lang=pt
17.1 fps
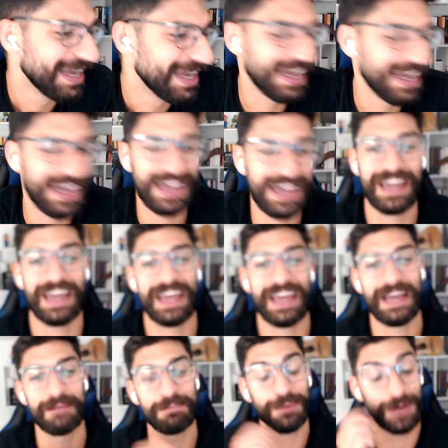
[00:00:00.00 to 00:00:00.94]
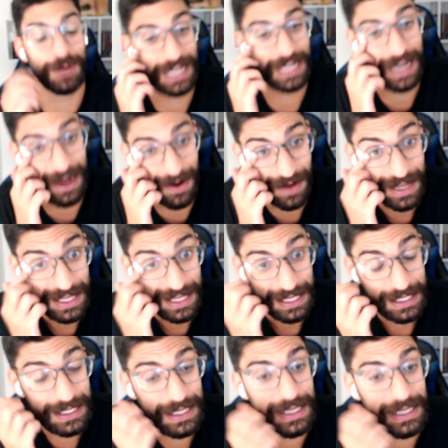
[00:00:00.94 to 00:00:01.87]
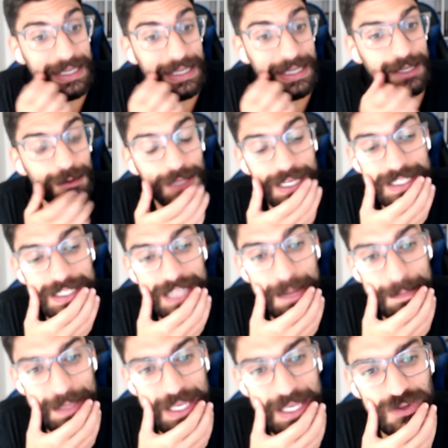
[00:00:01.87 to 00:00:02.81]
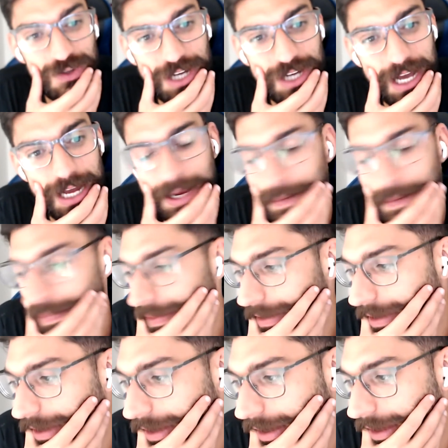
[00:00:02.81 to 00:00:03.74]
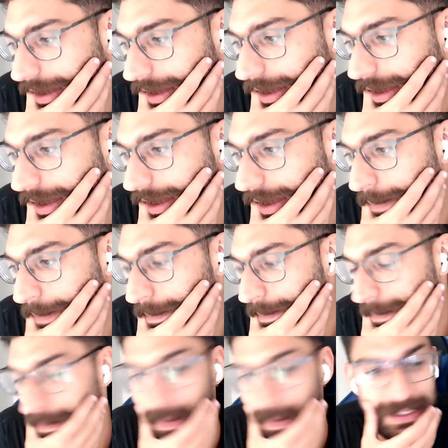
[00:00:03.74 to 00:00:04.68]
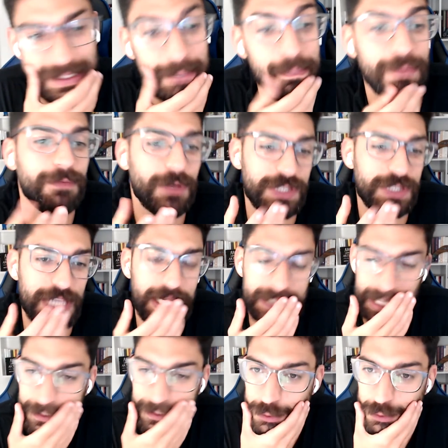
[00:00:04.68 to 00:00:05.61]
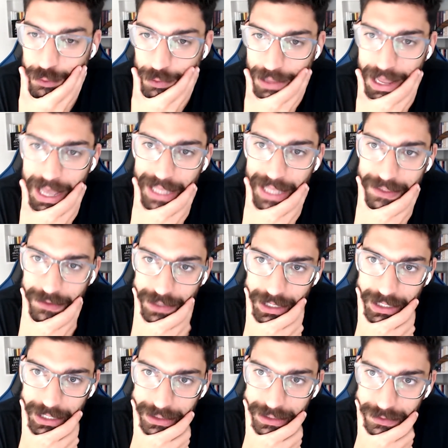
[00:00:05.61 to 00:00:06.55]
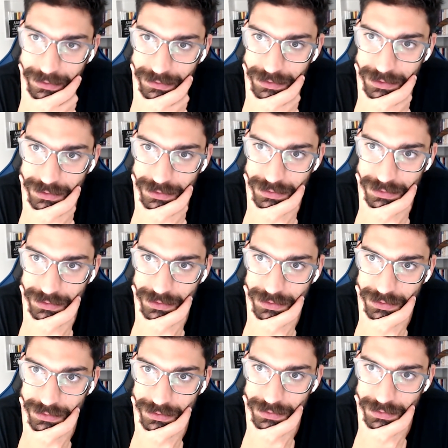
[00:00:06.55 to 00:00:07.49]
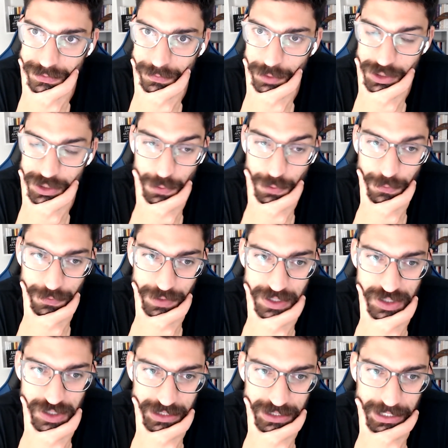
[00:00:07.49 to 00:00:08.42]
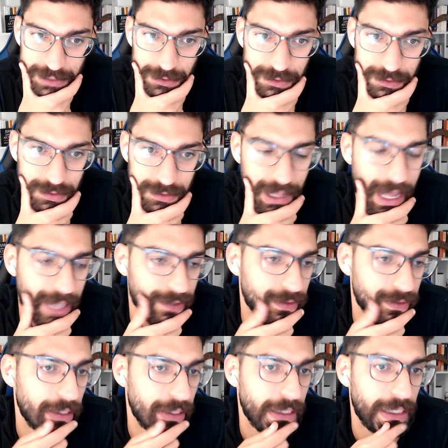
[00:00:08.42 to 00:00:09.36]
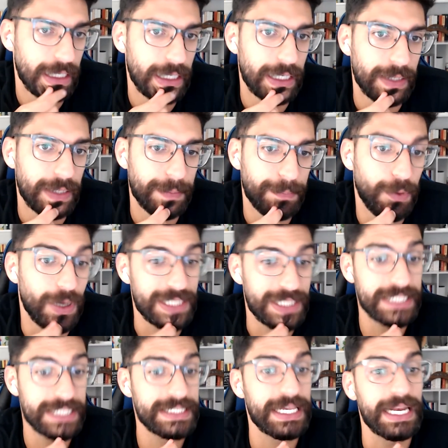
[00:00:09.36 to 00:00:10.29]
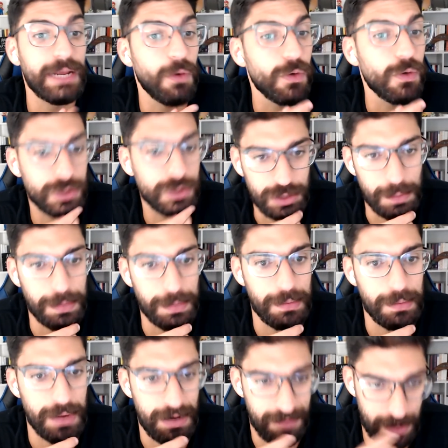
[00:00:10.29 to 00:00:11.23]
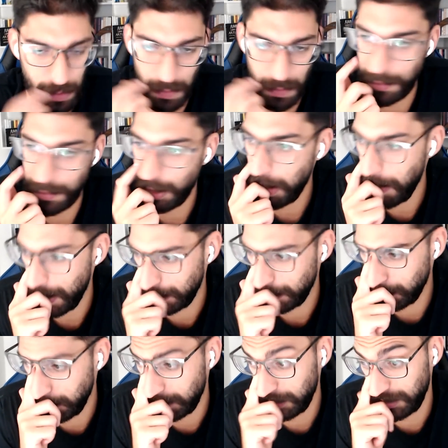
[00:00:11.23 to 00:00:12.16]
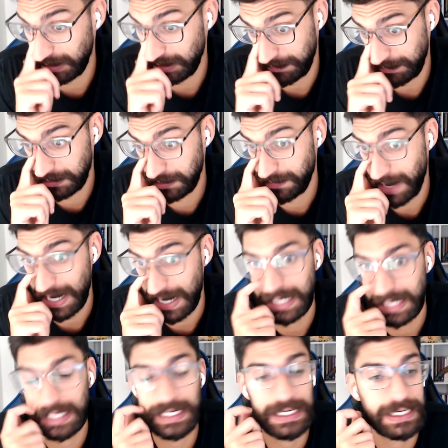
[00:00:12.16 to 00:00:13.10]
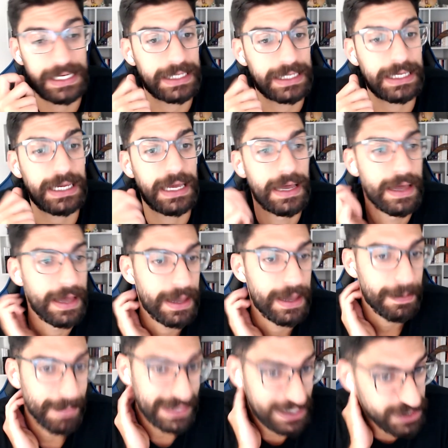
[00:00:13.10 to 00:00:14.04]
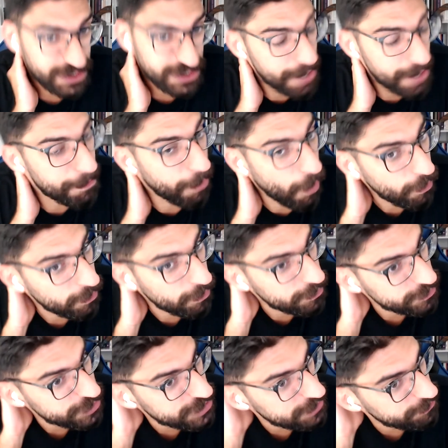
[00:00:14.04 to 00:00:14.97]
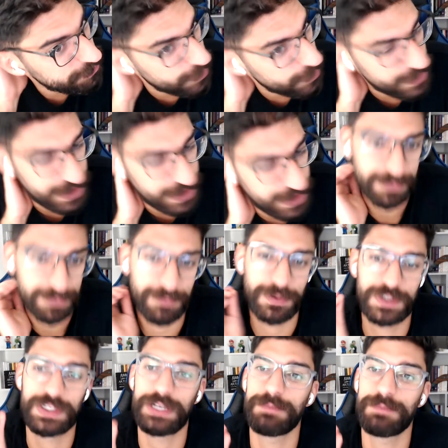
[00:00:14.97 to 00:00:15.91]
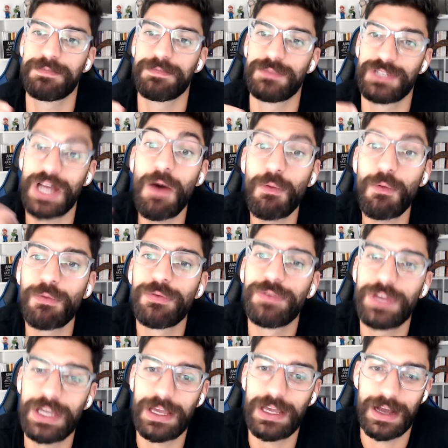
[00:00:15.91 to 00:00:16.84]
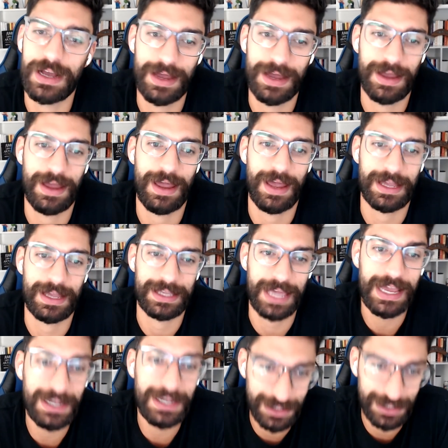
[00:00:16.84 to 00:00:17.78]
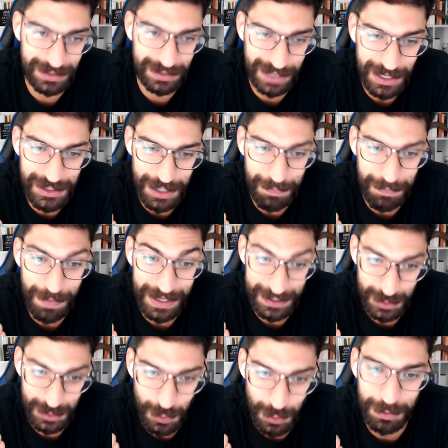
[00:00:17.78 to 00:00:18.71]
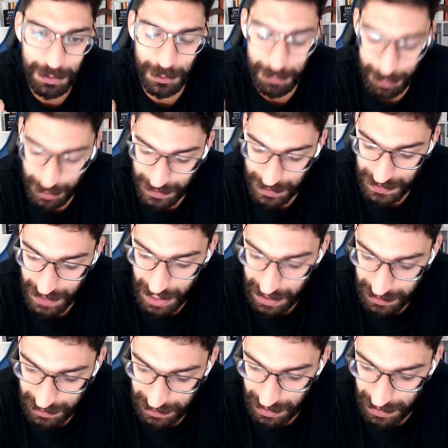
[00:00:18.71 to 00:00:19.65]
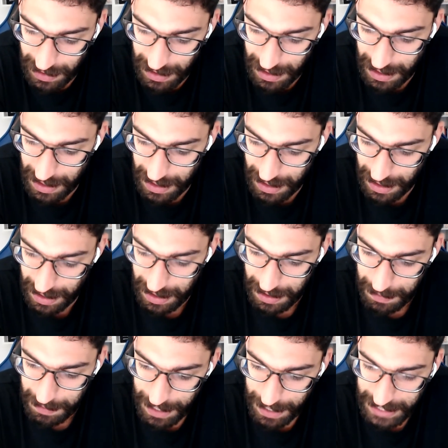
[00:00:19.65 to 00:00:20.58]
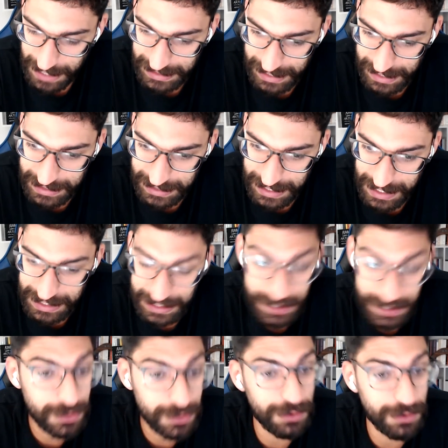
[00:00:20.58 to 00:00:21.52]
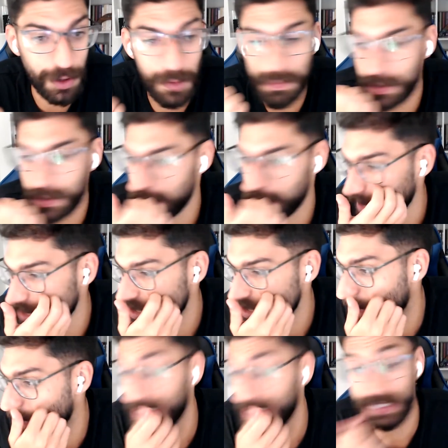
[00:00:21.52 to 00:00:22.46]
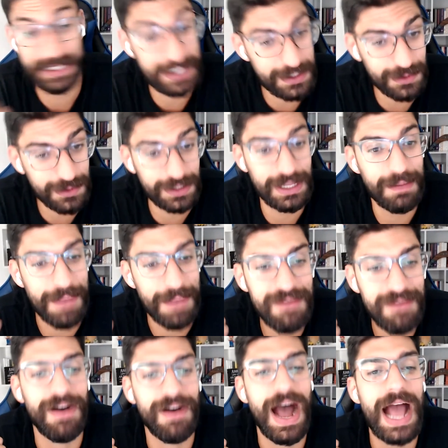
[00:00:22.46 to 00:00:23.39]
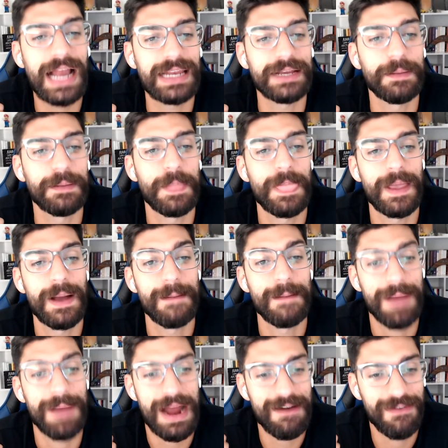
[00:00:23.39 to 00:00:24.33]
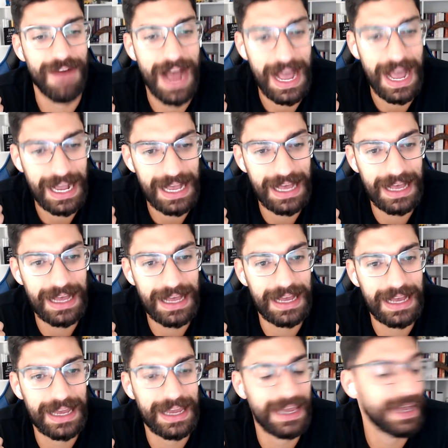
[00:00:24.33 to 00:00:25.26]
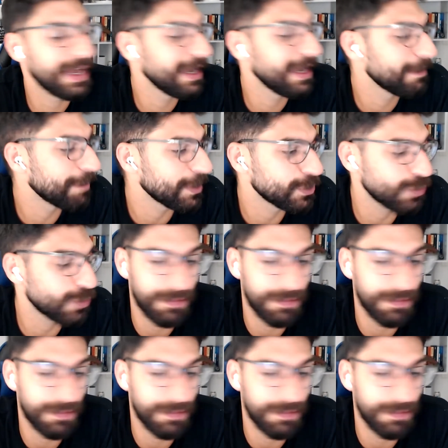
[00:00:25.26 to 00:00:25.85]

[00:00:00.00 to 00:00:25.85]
É, pô, legal. E, e, e, o lance da mística, né? É, até para você que tá aí do outro lado, né? Que não, não, não, Você ouvinte que tá aí do outro lado. Porra, às vezes você nem conquistou sua primeira vaga como programador, a gente já tá falando de vaga gringa aqui, mas acho que é bom você, você já ouvir é, quem, quem já passou pelo processo para entender que isso não é um bicho de sete cabeças e isso também vale para vaga, é, para sua